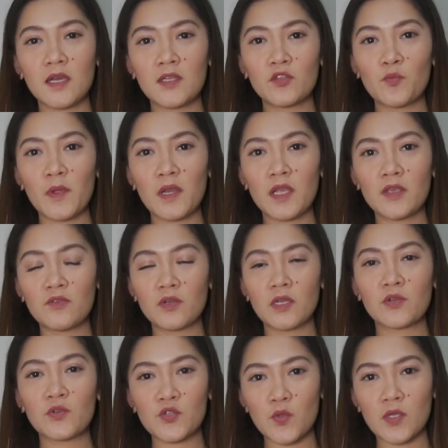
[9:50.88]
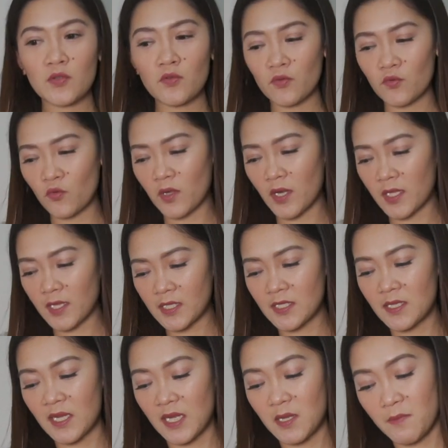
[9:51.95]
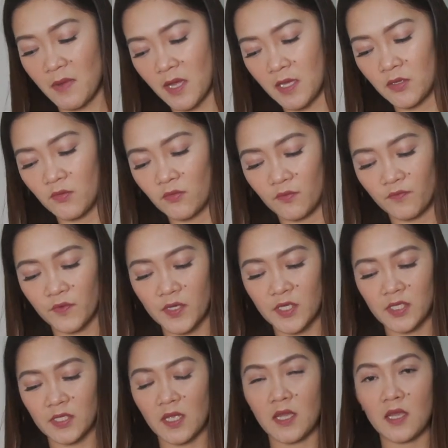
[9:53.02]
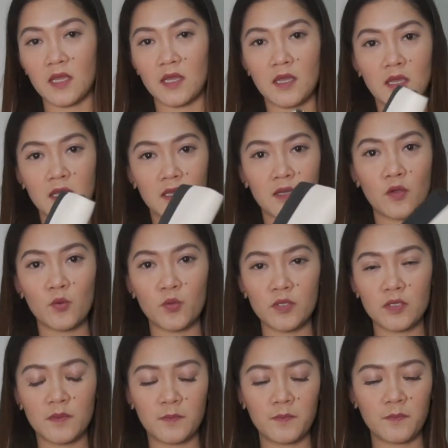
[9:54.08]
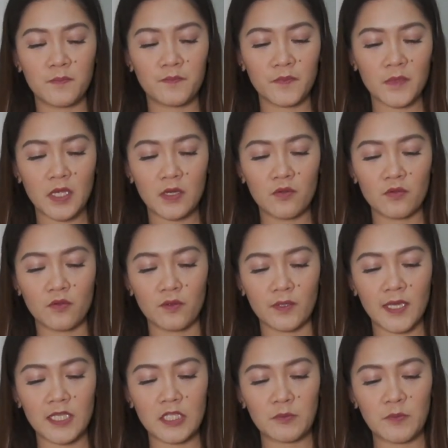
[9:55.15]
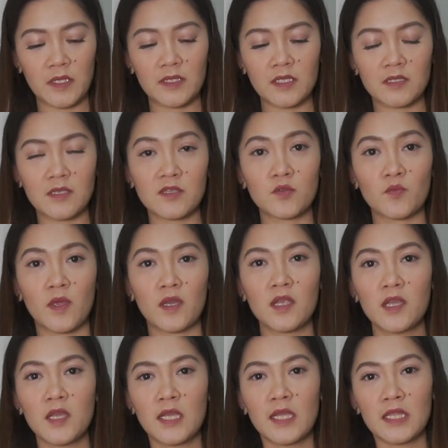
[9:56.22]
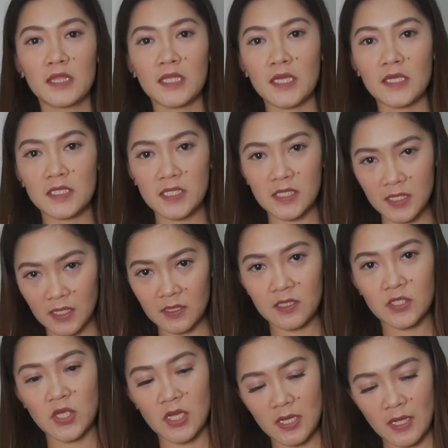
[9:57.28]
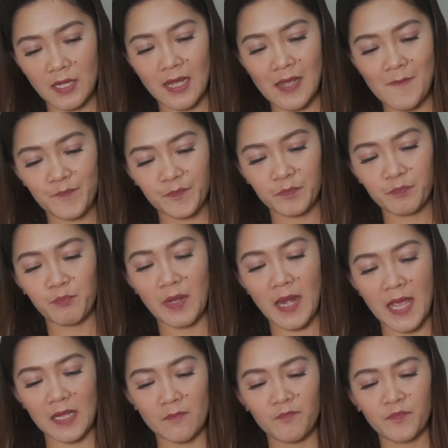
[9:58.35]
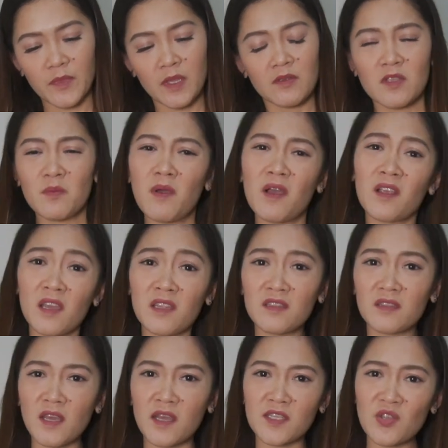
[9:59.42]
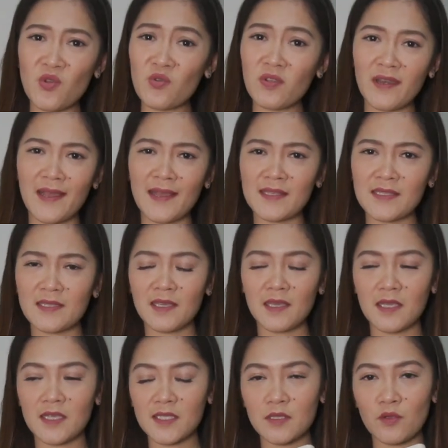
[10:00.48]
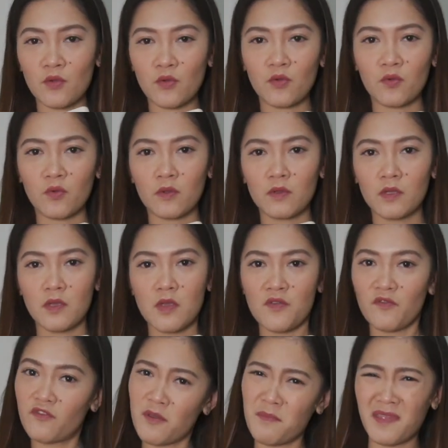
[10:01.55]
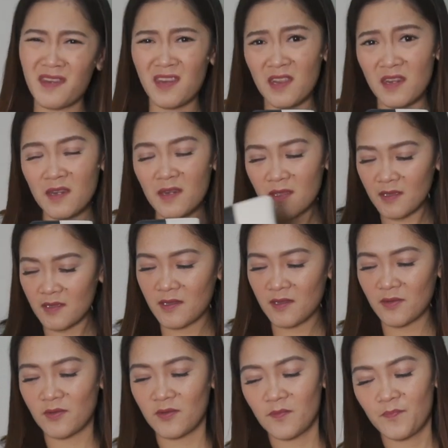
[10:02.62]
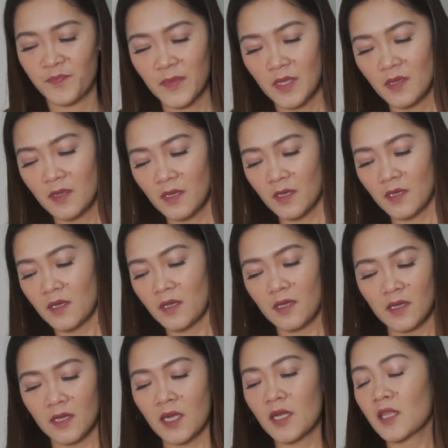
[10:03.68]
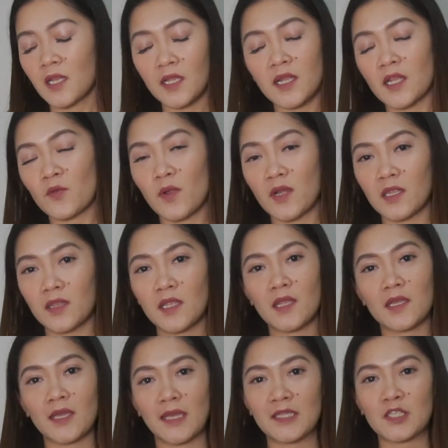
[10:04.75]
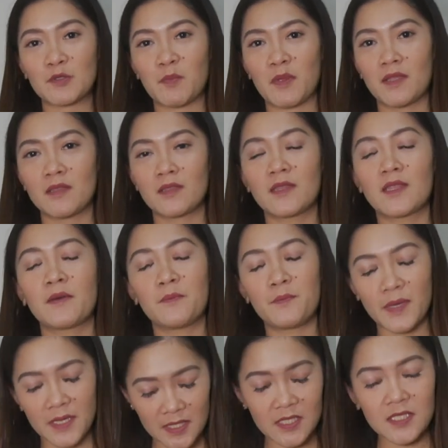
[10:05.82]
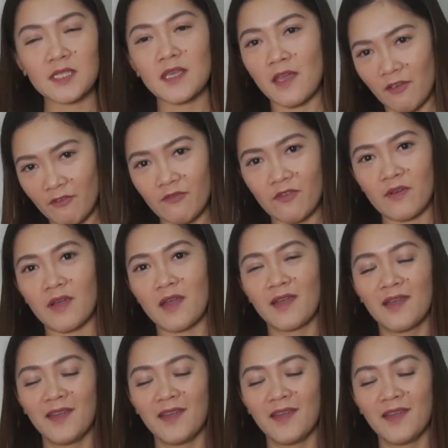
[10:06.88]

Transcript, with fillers: ito pala yung nagustuhan kong kulay kasi nga, di ba, yung first na owned Hanoko Kate Spade is this one. Tusk, tsaka black. Diba ang ganda? So classic. So feminine. Oo. Ganda talaga ng quality ng Kate Spade. The best ever.